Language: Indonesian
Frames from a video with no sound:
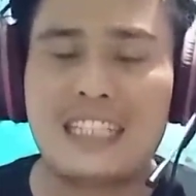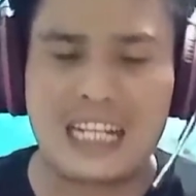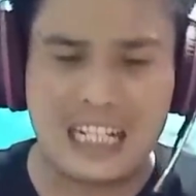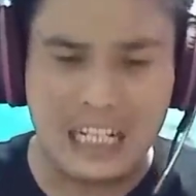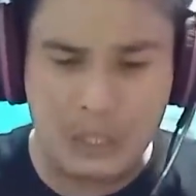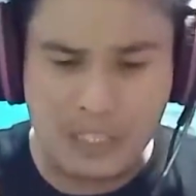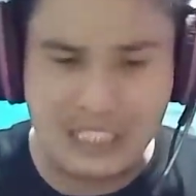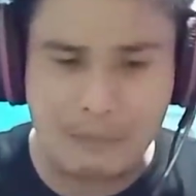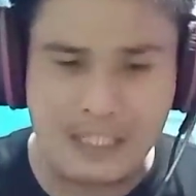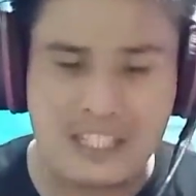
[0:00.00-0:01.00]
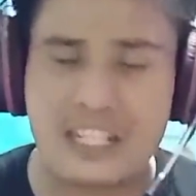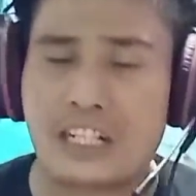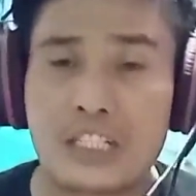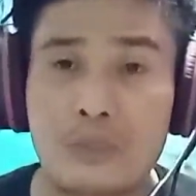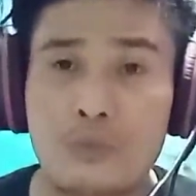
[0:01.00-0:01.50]
Dan kalau kita baca
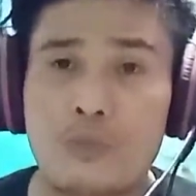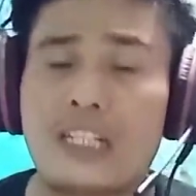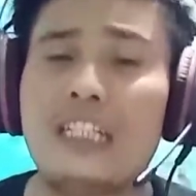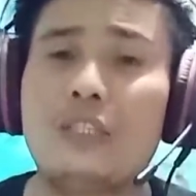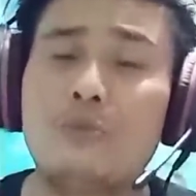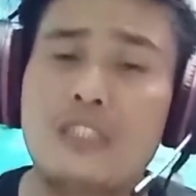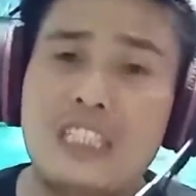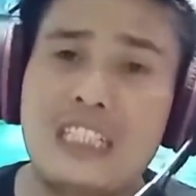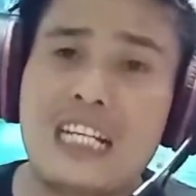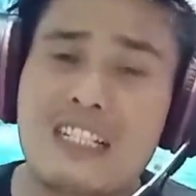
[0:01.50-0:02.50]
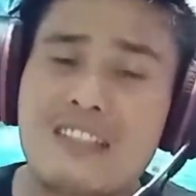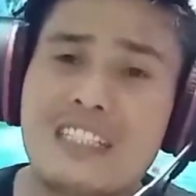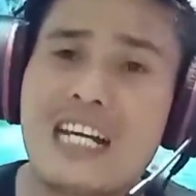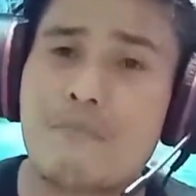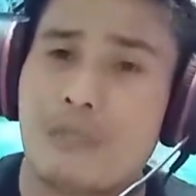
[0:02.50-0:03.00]
secara keseluruhan itu tidak
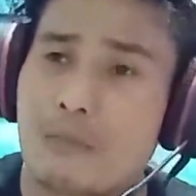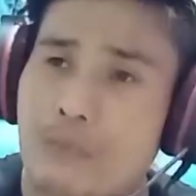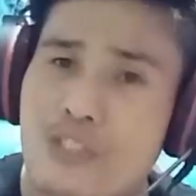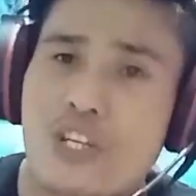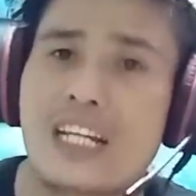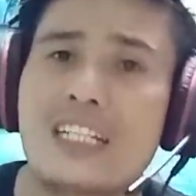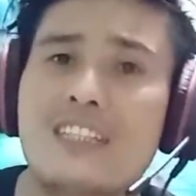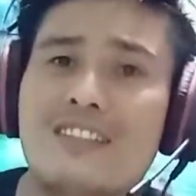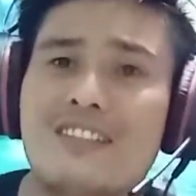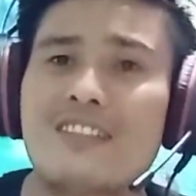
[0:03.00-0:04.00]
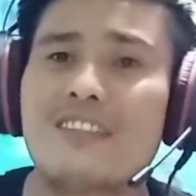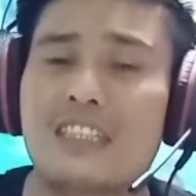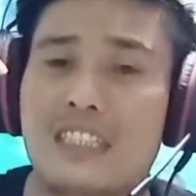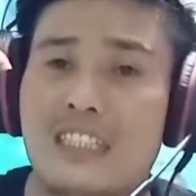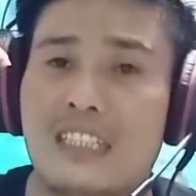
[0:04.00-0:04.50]
sedang berbicara ten,
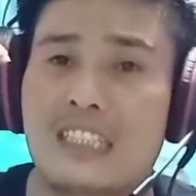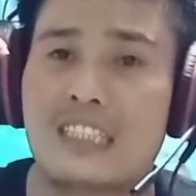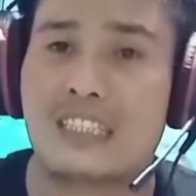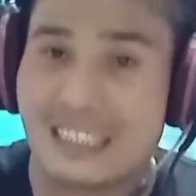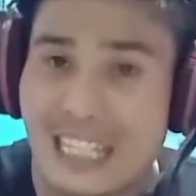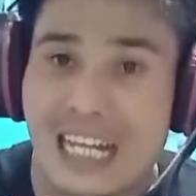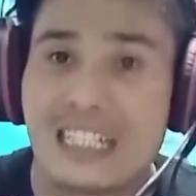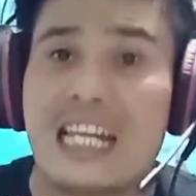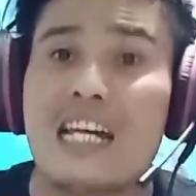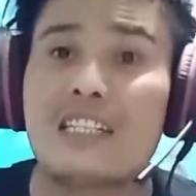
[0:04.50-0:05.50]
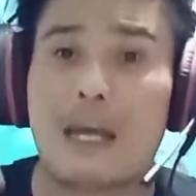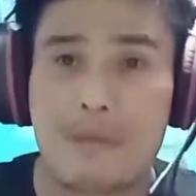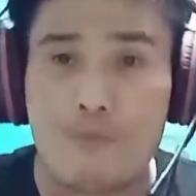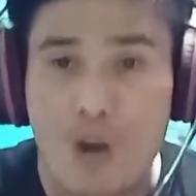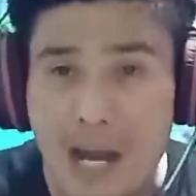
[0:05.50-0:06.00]
uh, tentang
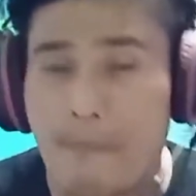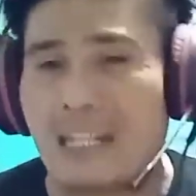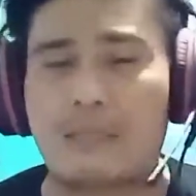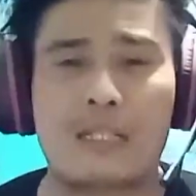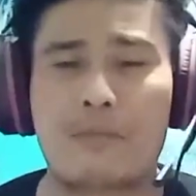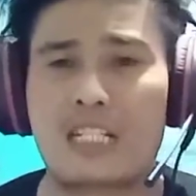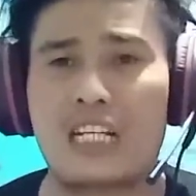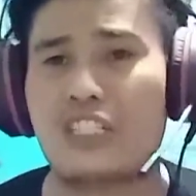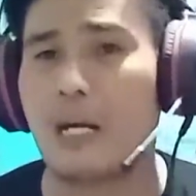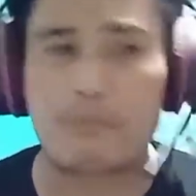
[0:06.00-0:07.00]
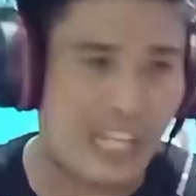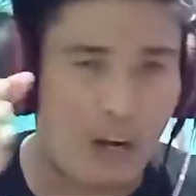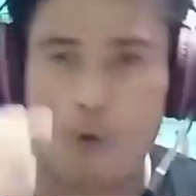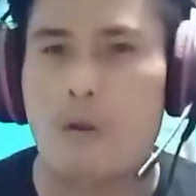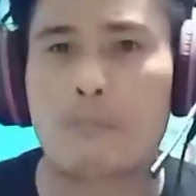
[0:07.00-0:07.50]
Nabi Muhammad teman-teman sekalian yang
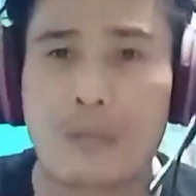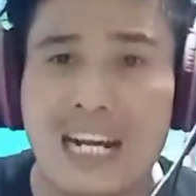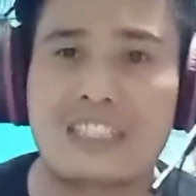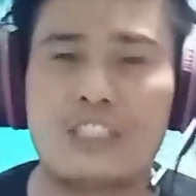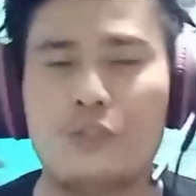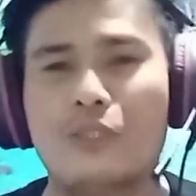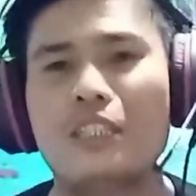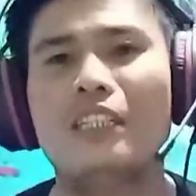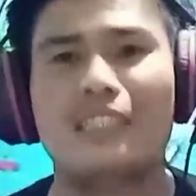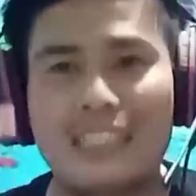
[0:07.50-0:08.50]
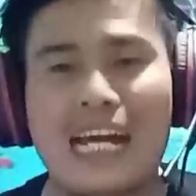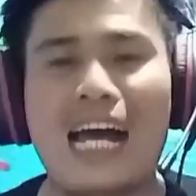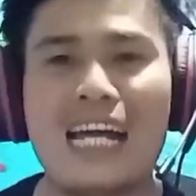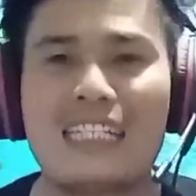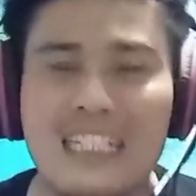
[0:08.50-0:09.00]
jago berperang gitu.
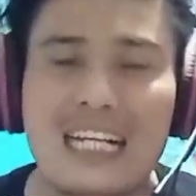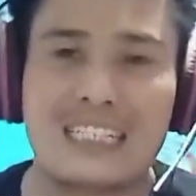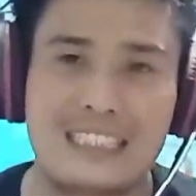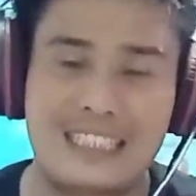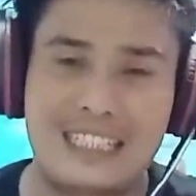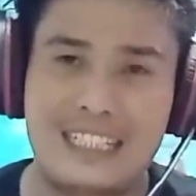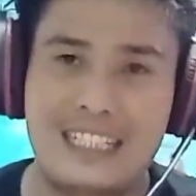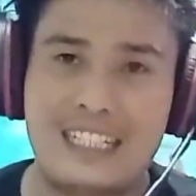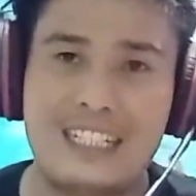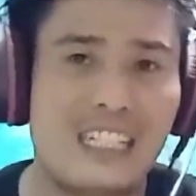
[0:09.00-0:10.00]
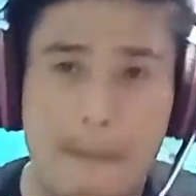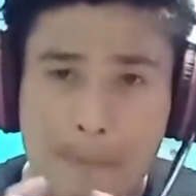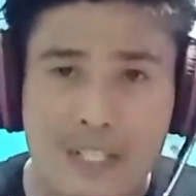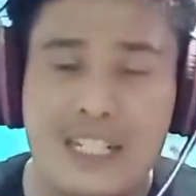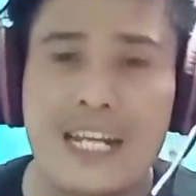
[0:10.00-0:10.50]
Tidak ada. Tidak
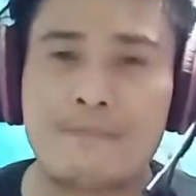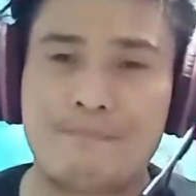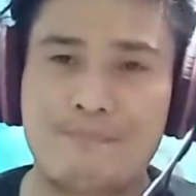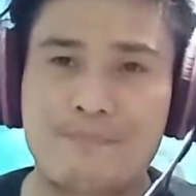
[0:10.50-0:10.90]
pernah.